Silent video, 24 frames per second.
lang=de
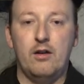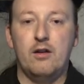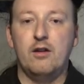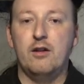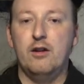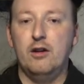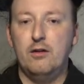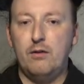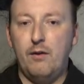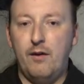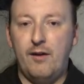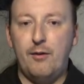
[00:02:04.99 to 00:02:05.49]

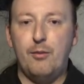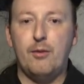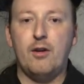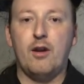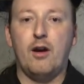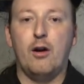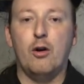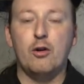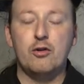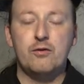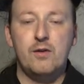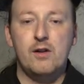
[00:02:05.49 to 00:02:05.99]
Nicht verwechseln mit
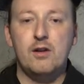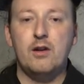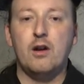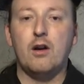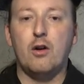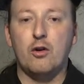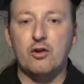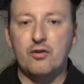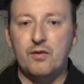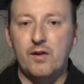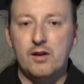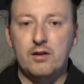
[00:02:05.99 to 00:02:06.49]
einem Rauschfilter.
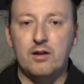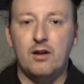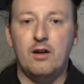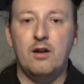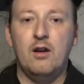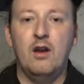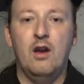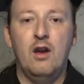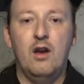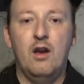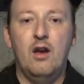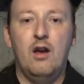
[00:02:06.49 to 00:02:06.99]
Rauschfilter
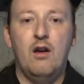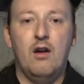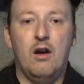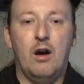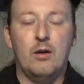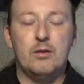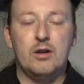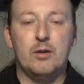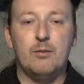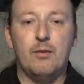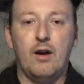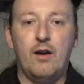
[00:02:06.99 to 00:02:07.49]

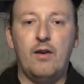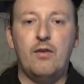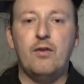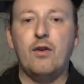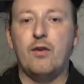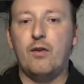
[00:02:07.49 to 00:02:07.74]
haben die meisten.